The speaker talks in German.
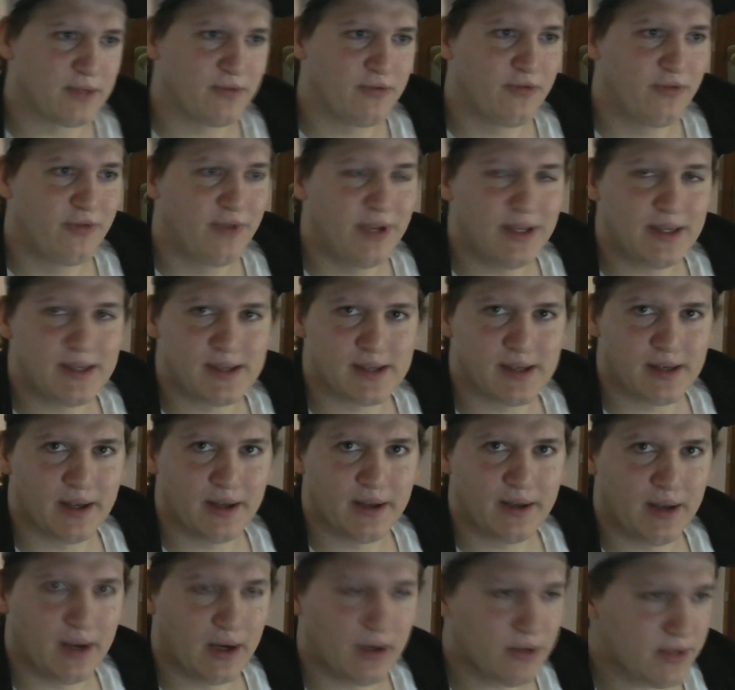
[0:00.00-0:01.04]
2014
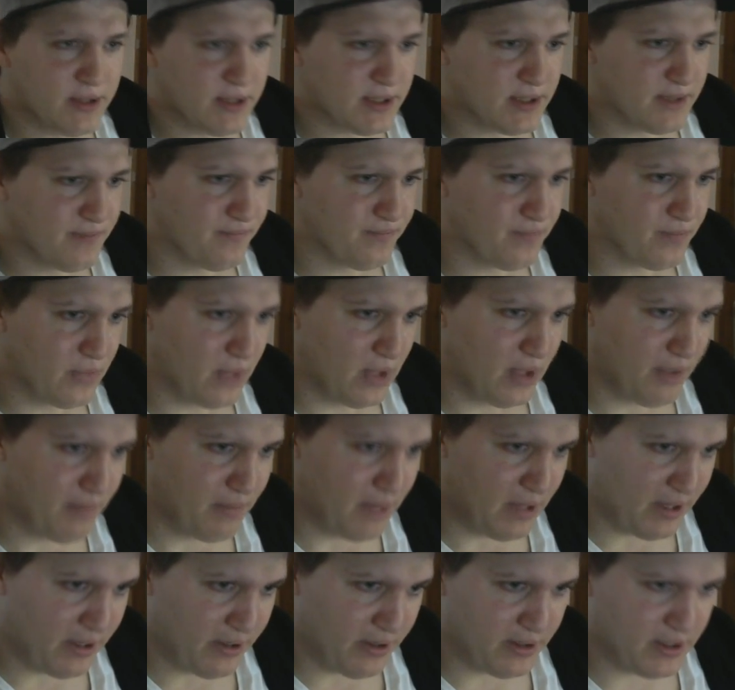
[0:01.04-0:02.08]
announced.
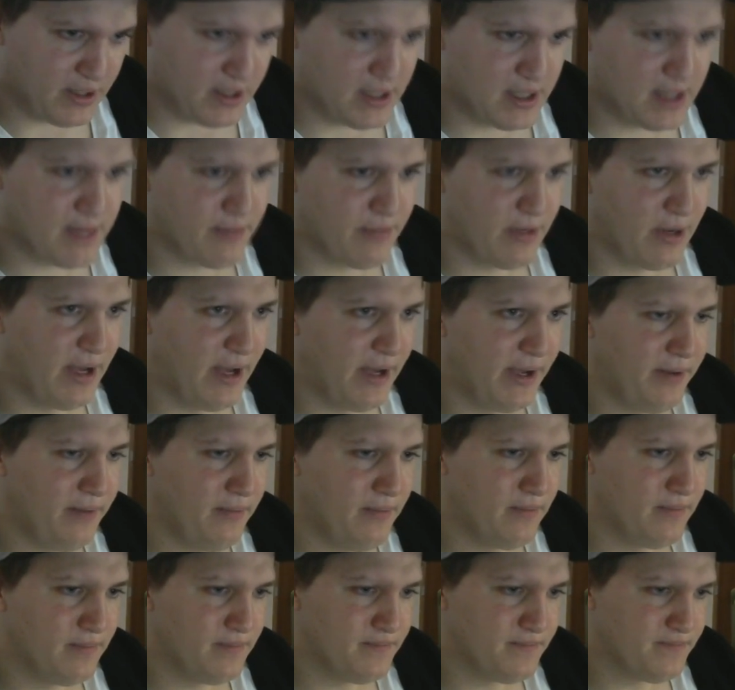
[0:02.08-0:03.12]
Ich blende euch das jetzt mal
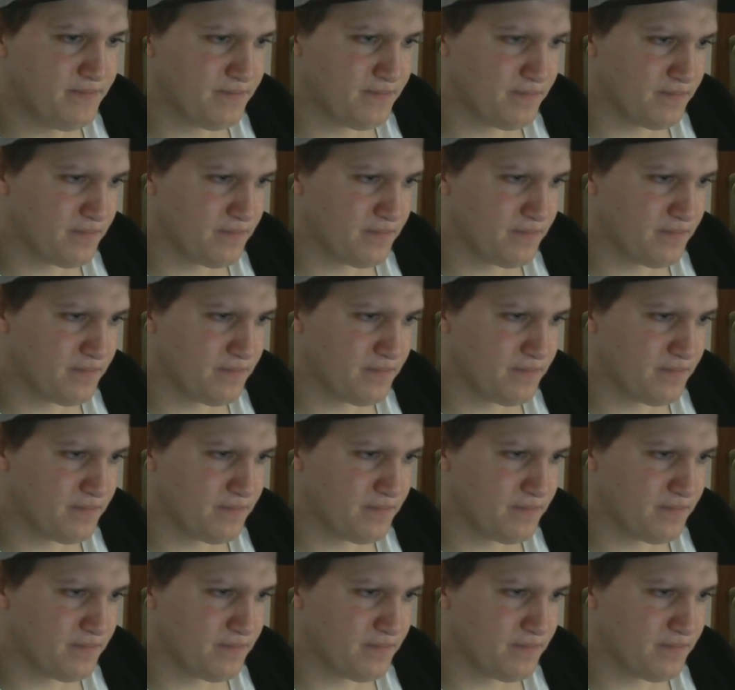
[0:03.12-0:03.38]
ein.